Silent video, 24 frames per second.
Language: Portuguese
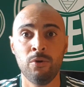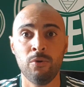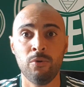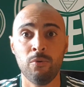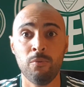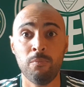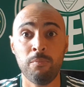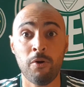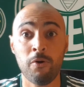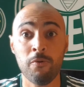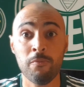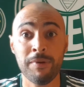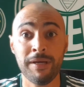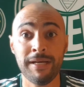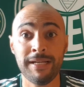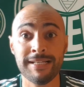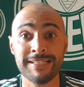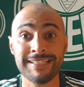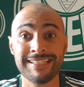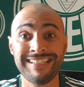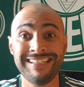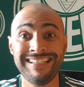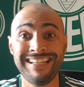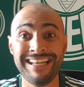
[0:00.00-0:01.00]
O
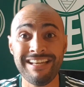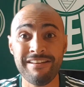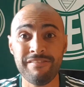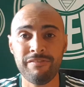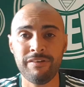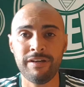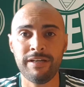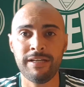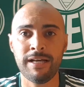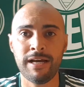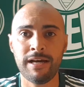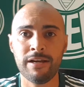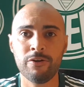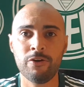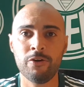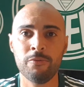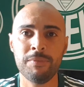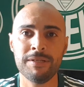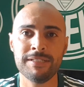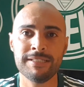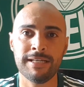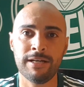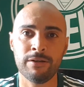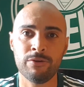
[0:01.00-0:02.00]
Palmeiras deverá
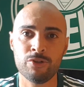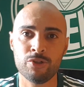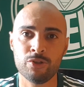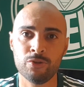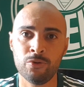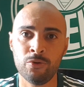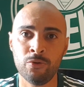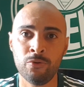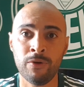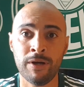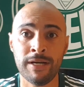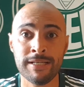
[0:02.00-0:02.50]
começar o jogo.